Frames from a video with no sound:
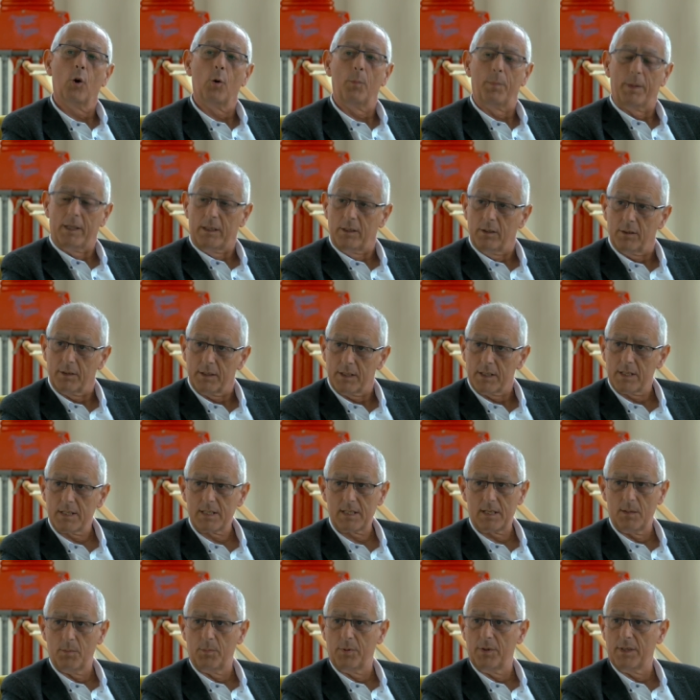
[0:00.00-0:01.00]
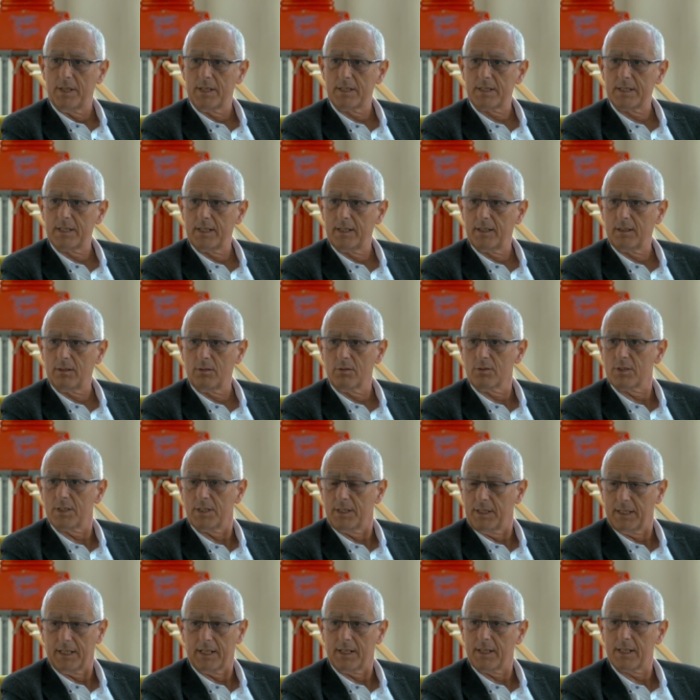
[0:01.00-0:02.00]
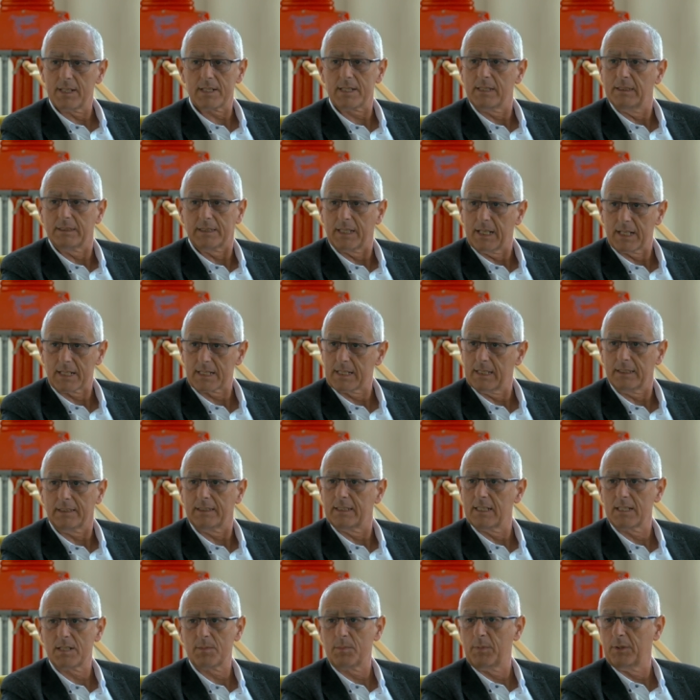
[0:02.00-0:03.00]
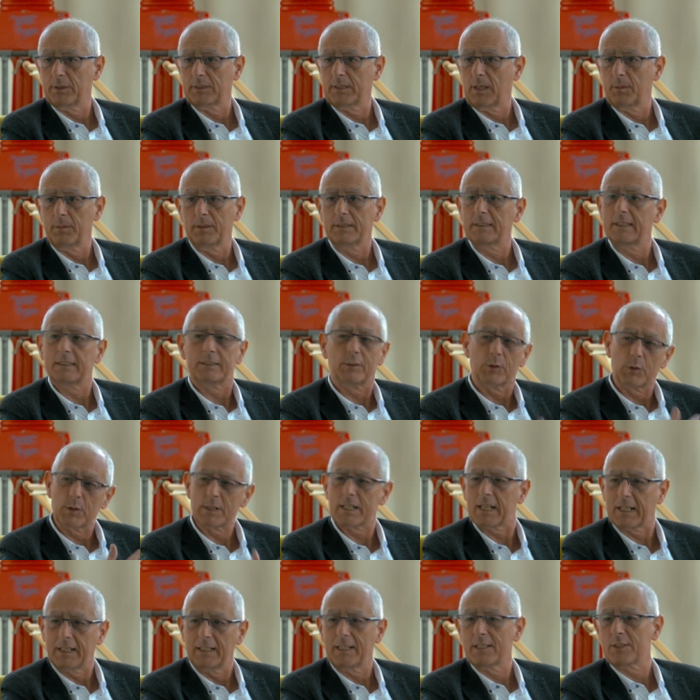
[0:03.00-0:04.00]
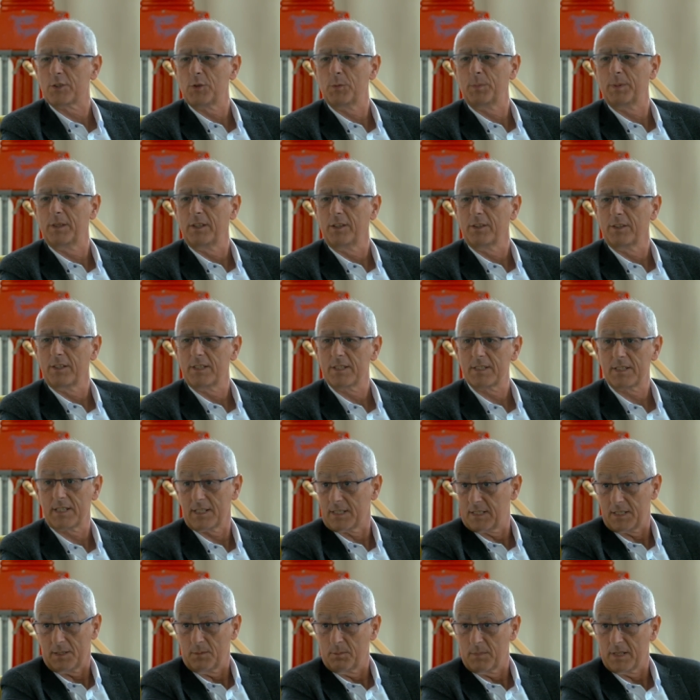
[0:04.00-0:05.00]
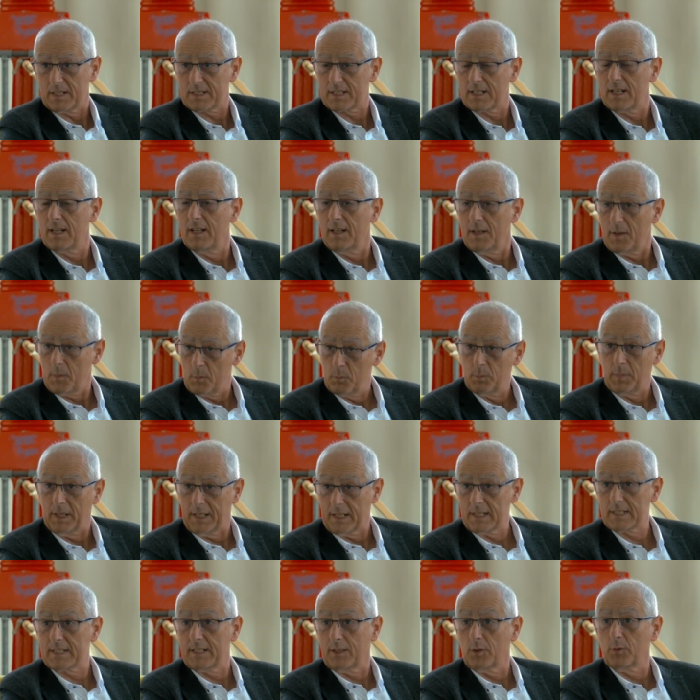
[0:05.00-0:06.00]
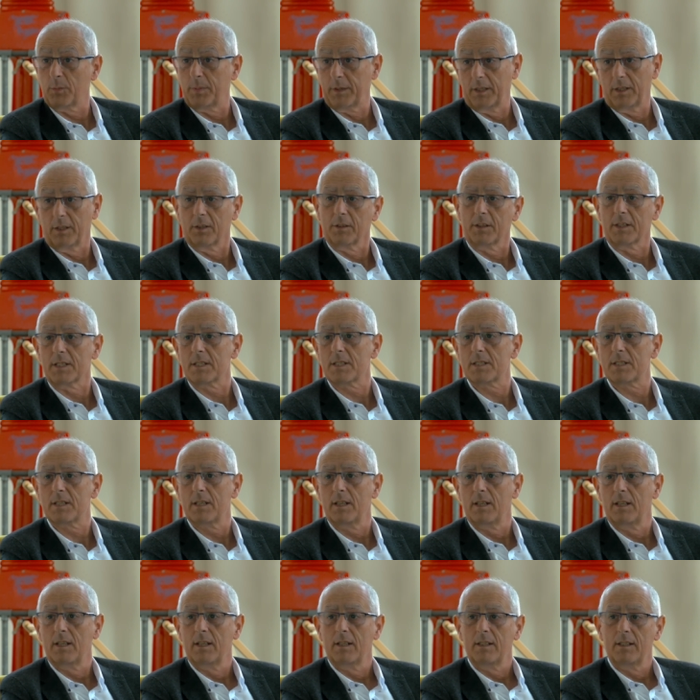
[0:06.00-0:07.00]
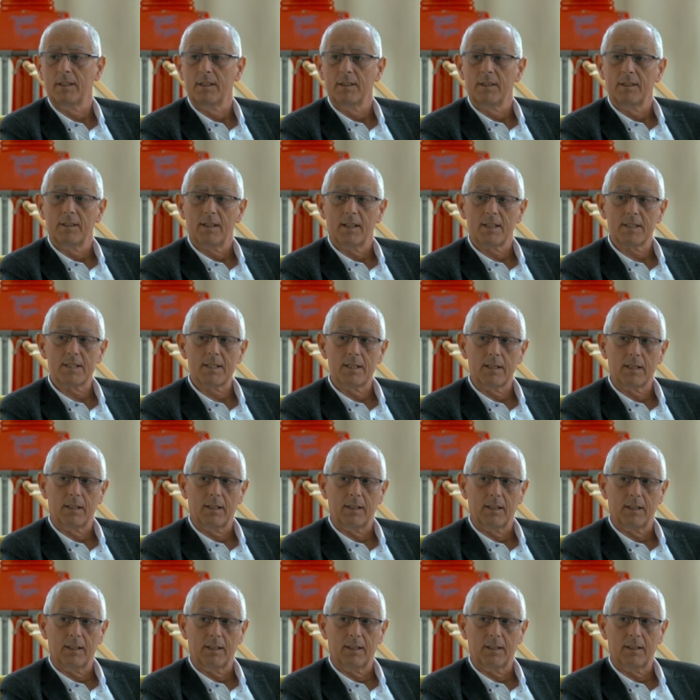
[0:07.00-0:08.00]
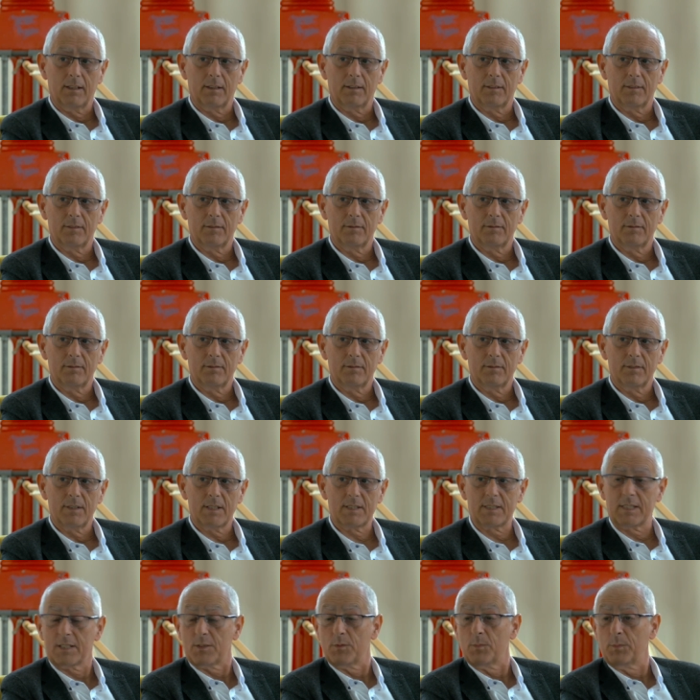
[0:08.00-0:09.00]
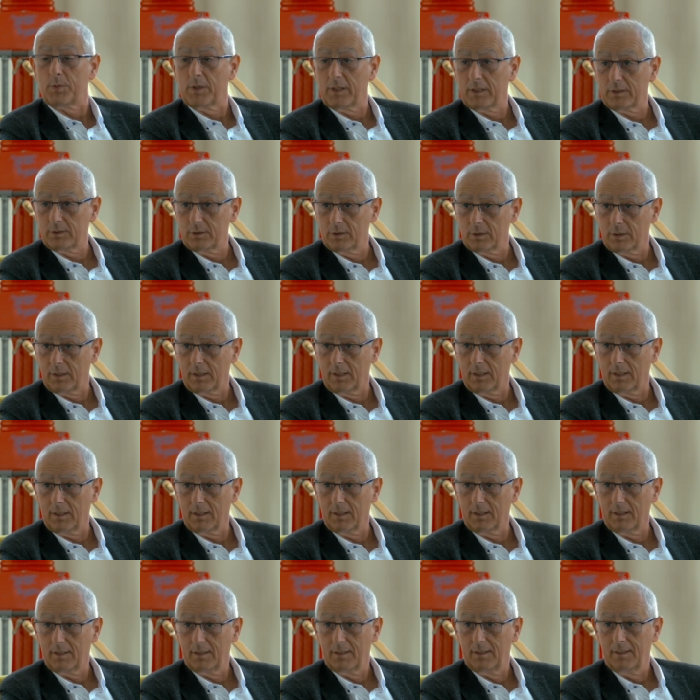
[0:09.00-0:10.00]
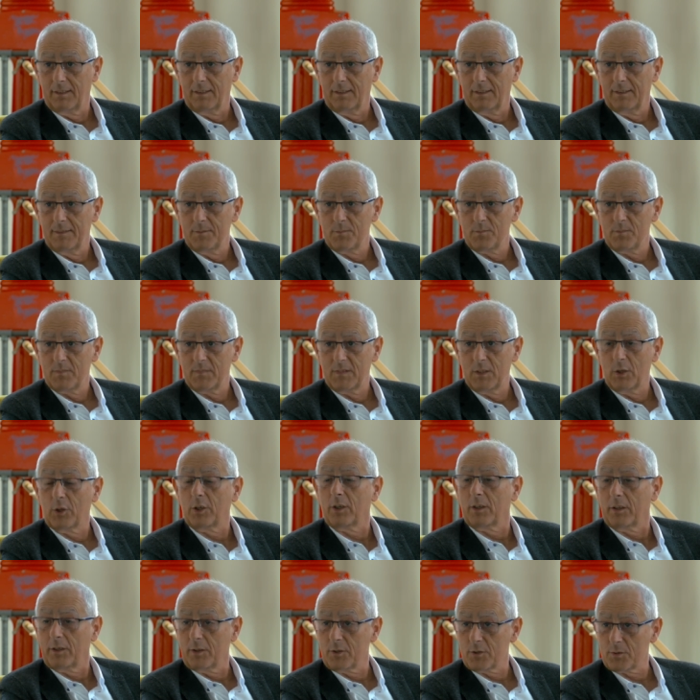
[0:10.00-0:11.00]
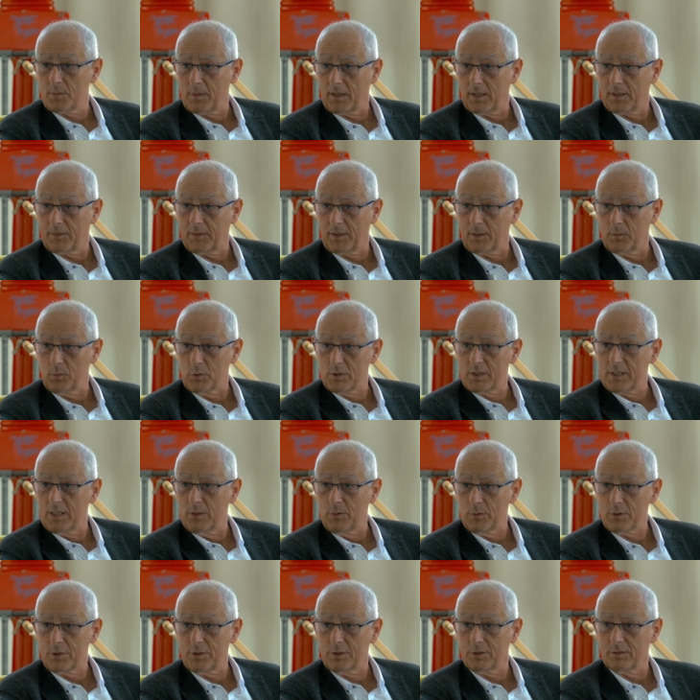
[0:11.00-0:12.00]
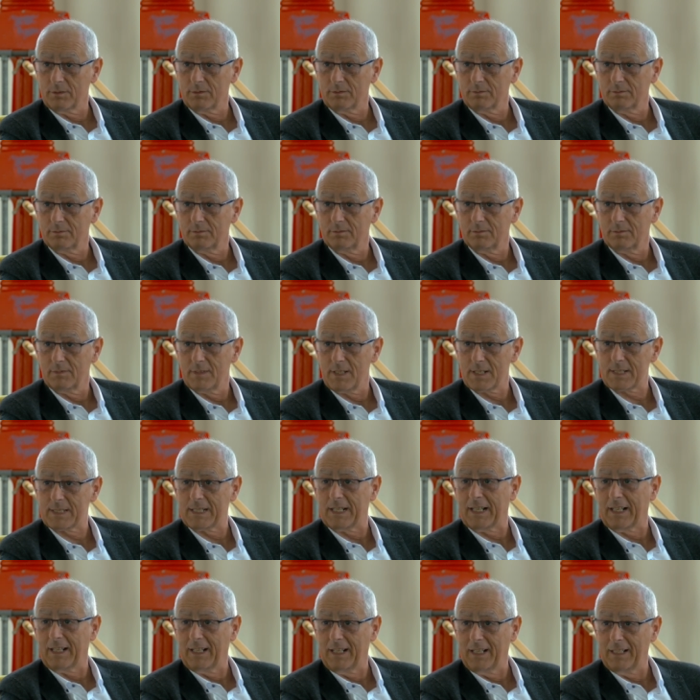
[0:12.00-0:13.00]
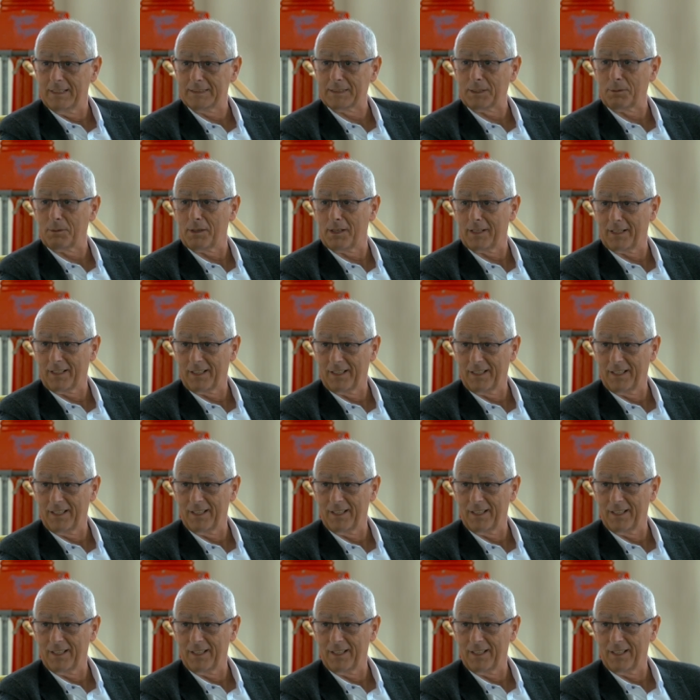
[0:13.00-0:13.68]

opiniones que puedan ser consideradas interesantes, pero también de todas aquellas opiniones que sin más van a ser opiniones. Así que este es un proyecto que yo creo que nos va a hacer mucha ilusión estar en él y trabajar